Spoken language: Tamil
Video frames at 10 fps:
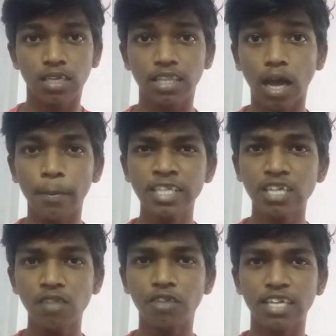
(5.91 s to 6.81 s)
இந்த
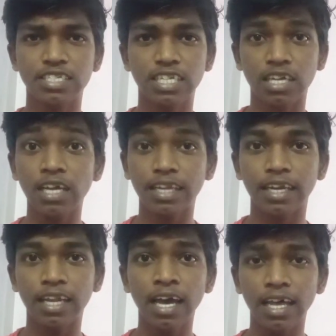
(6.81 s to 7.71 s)
அமேசான் ஃபயர் ஸ்டிக்னா
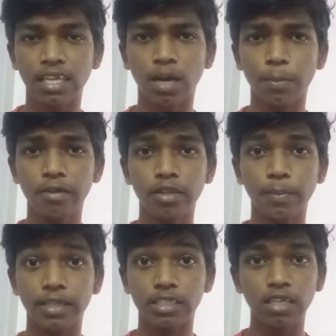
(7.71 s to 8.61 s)
என்ன அதுக்கப்புறம் வந்து
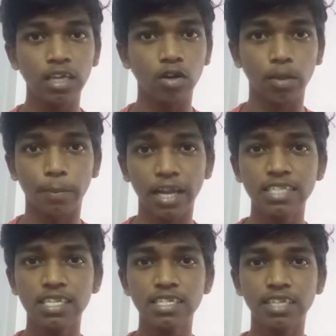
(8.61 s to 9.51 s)
பார்த்தீங்கன்னா என்னோட
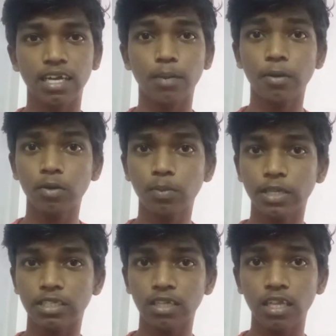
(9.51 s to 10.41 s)
ப்ரைஸ் லிஸ்ட் அதுக்கப்புறம் வந்து
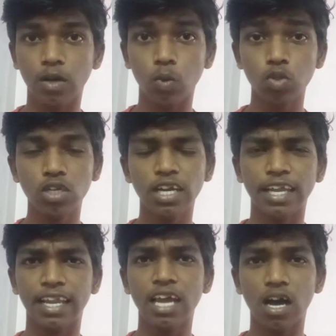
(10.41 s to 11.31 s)
பார்த்தீங்கன்னா இதில் கொடுத்துருக்க
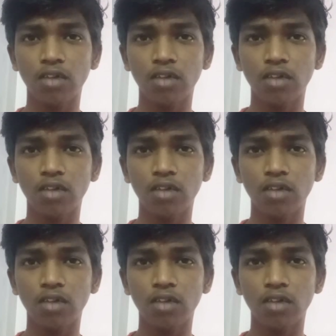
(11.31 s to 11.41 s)
நிறைய